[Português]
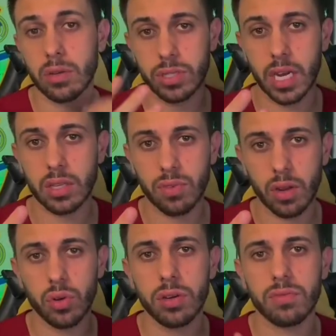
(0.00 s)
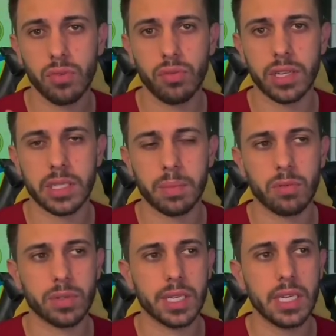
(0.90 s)
um certo valor. Vou fazer para
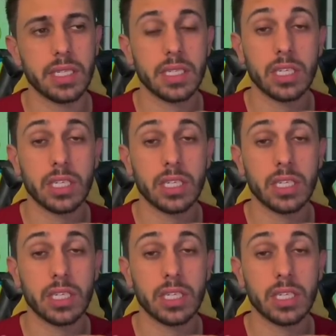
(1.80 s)
vocês.